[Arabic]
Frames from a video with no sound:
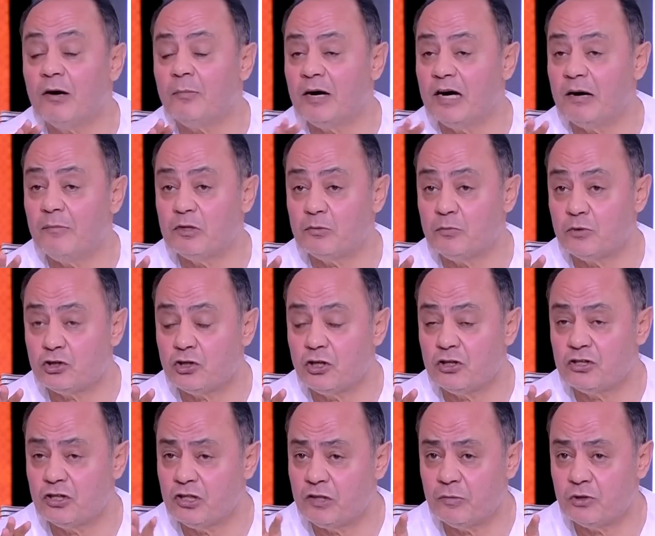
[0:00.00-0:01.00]
اربع خمس
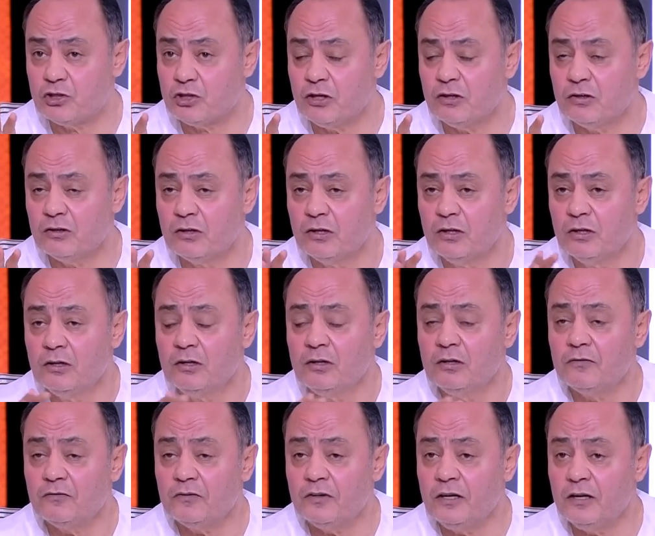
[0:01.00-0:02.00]
ماتشات ست ماتشات
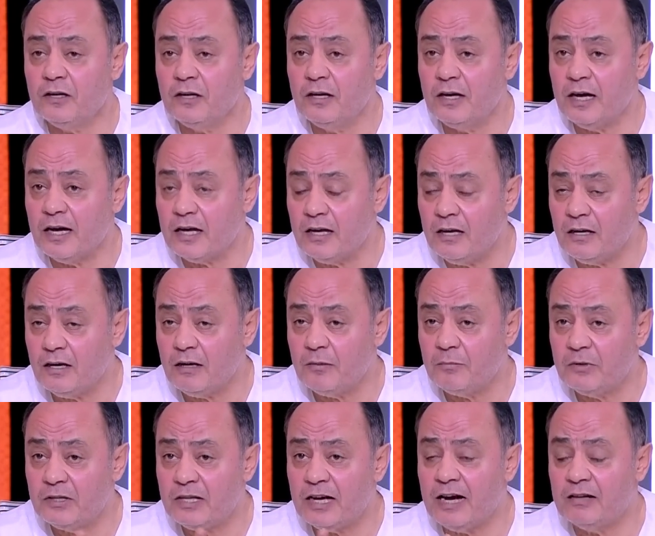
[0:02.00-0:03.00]
في الاخيره
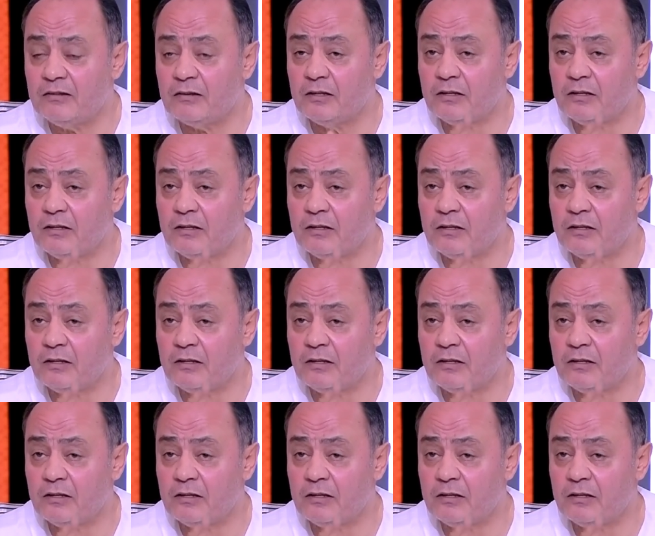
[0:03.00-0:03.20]
بتاعه